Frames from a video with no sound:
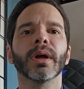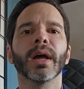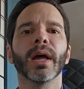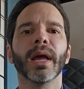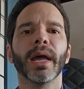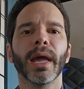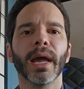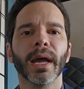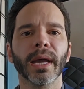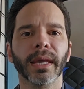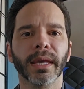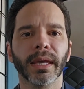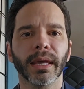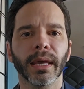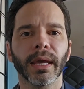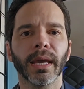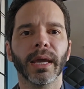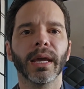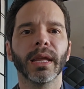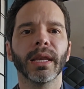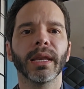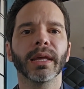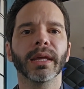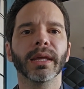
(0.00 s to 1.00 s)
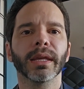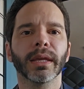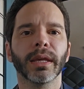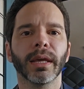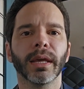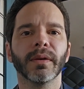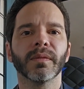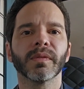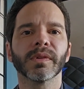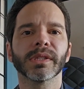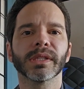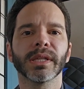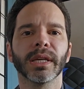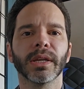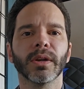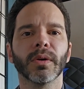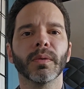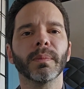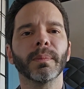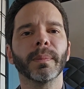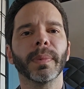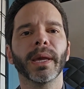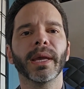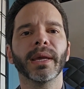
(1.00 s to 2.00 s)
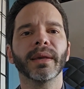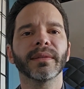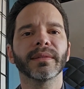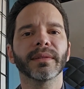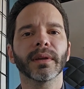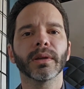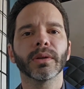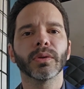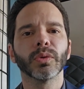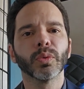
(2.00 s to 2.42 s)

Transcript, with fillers: é aquele que você não pensa